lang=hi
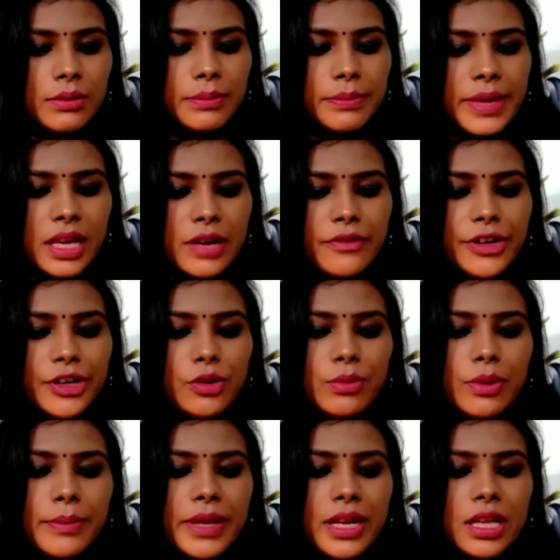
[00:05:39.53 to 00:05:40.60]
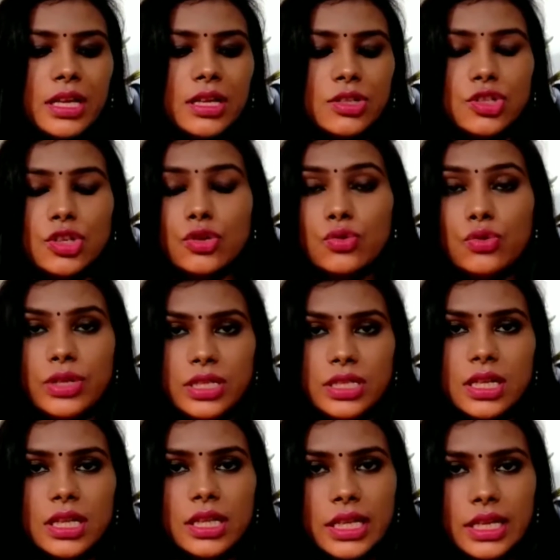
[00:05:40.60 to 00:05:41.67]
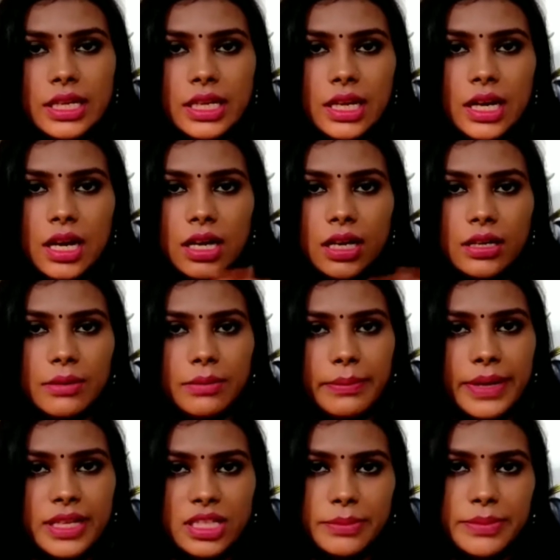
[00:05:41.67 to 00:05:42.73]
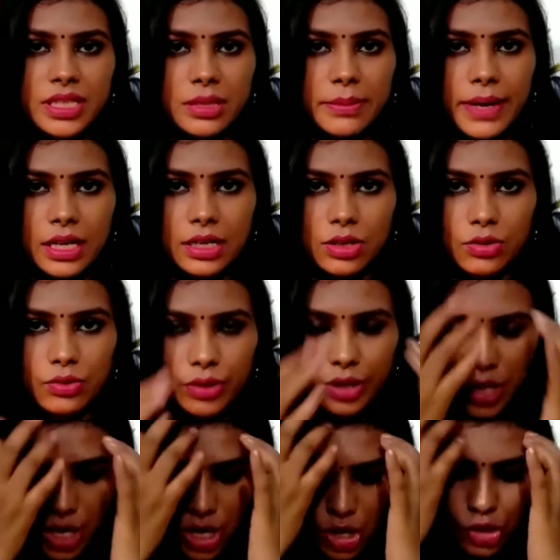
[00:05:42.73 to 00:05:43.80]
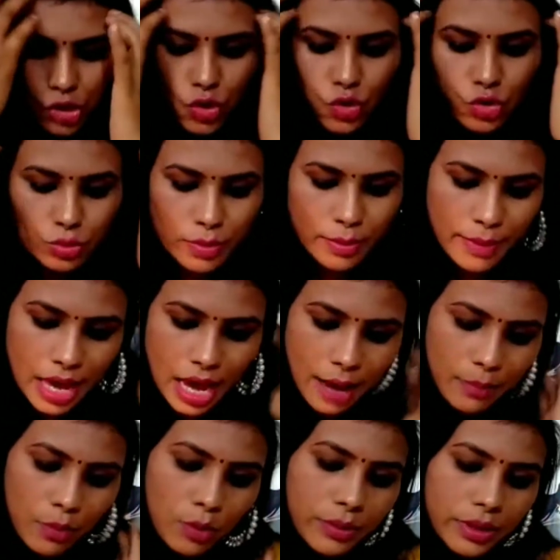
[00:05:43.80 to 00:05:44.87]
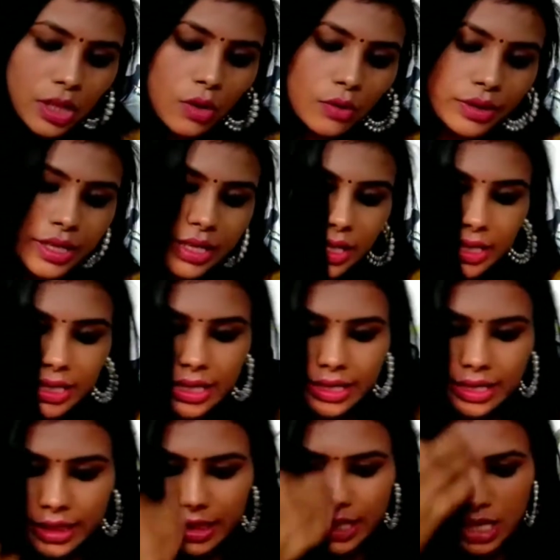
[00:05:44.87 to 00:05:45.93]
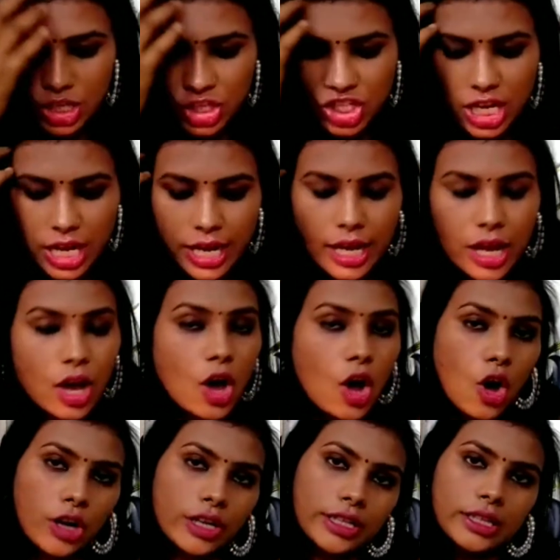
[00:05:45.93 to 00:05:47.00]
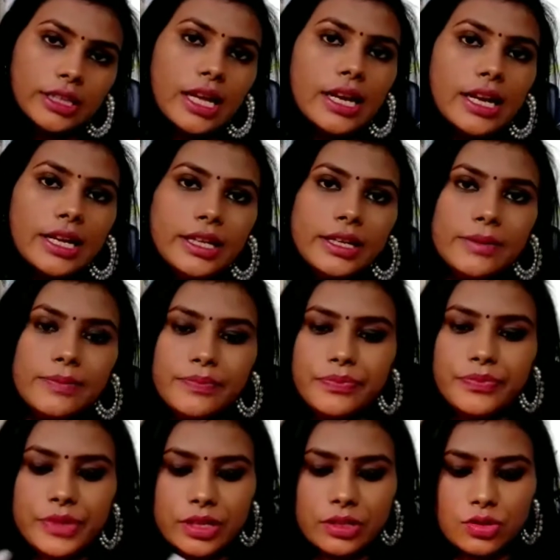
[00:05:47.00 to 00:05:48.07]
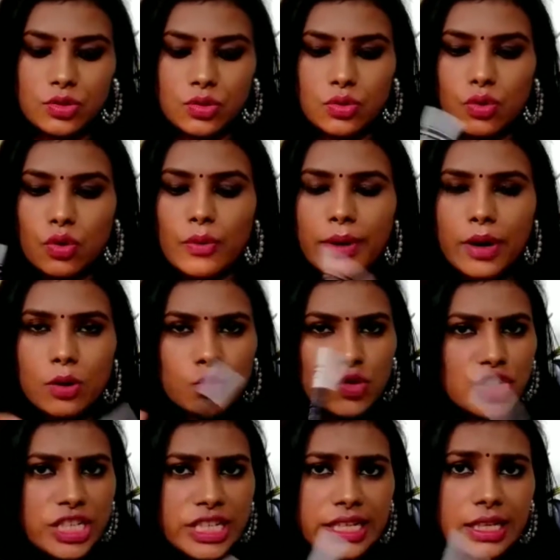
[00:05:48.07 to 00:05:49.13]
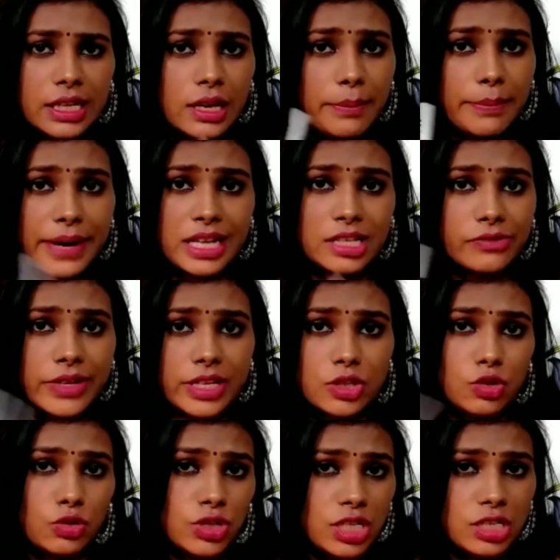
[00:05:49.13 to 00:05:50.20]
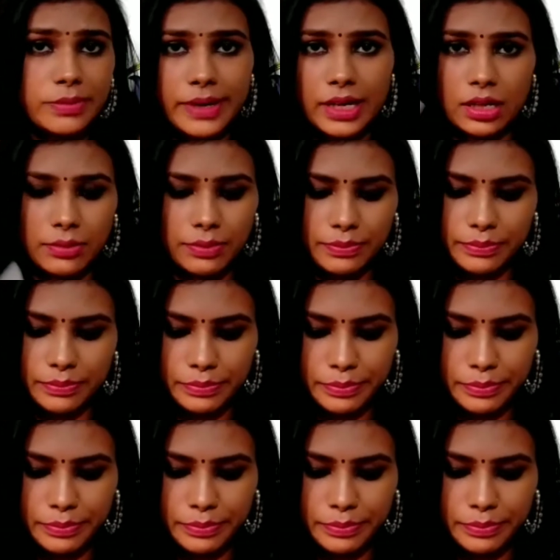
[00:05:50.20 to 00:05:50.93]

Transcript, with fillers: मेकअप वीडियो में मेरे जरूर इसका देखिएगा मैं जब इस्तेमाल करूंगी सो so, उसमें मैं आपको बताऊंगी कि ये कितना अच्छा है और कितना नहीं सो so, ओवरऑल मुझे ठीक लगा प्राइस वाइज तो जस्ट मैंने पिक